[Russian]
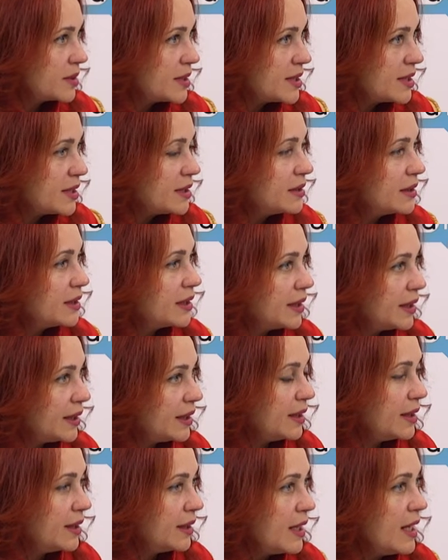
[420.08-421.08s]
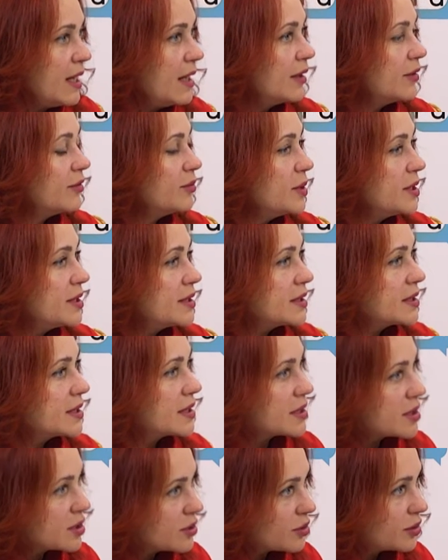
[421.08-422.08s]
мы сделали, и вместе с
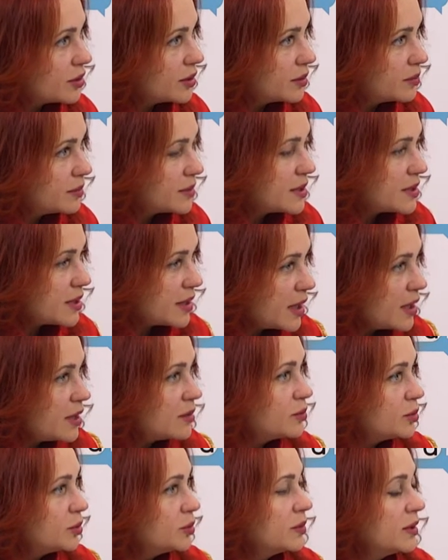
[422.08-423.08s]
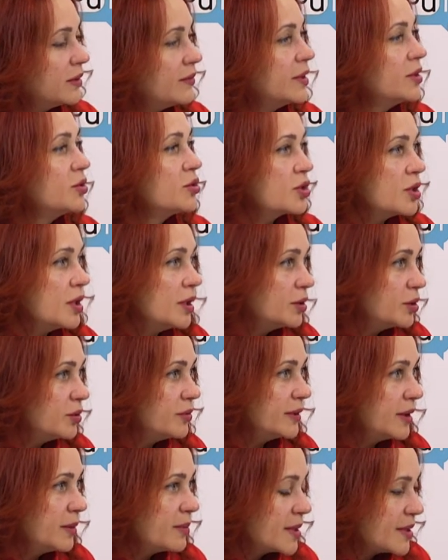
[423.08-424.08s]
раскроенным материалом будем давать уже
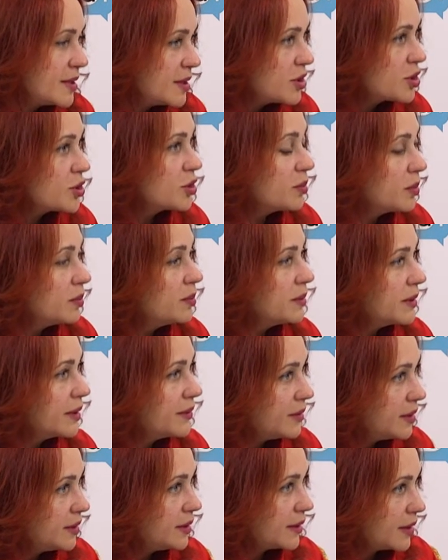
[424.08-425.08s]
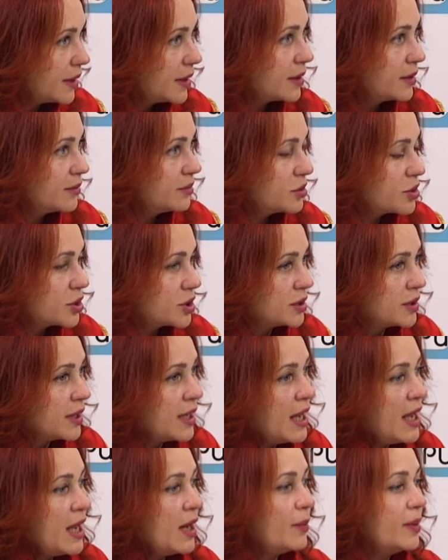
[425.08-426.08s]
готовый образец, чтобы было видно, как его шить.
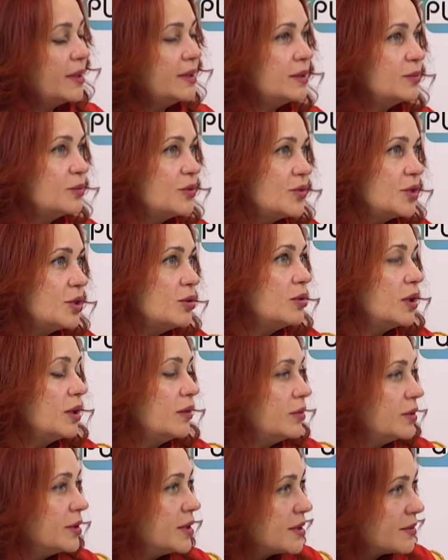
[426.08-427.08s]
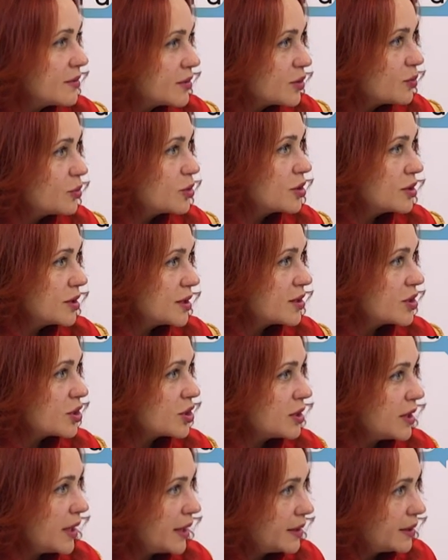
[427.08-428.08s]
Поэтому все, у кого есть возможность и
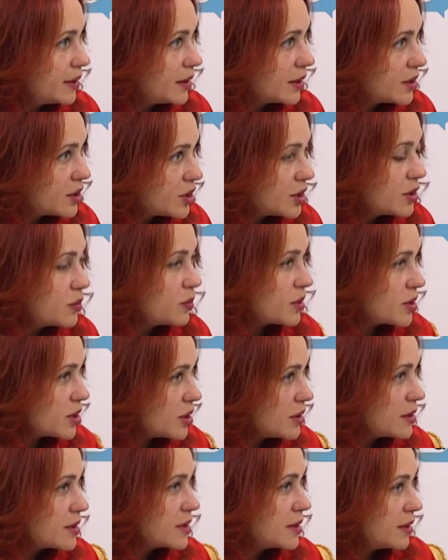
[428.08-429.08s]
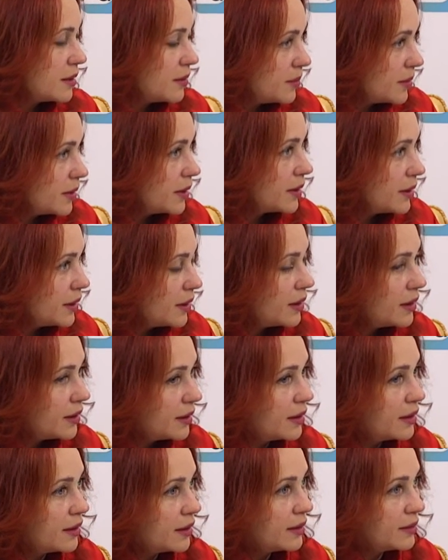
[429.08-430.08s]
желание отшить, пожалуйста, пожалуйста, мы
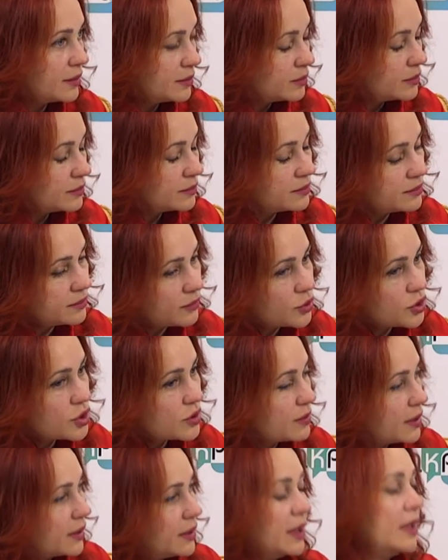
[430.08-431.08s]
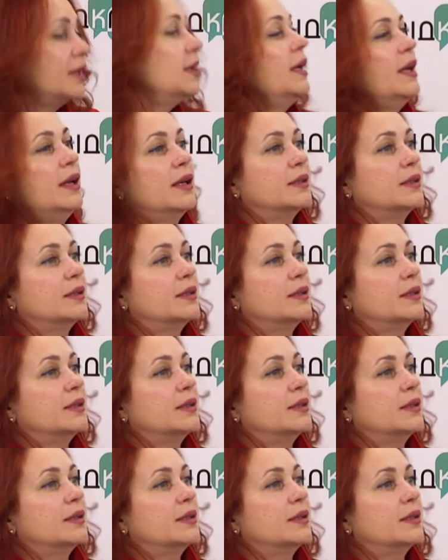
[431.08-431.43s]
а, можем отдать,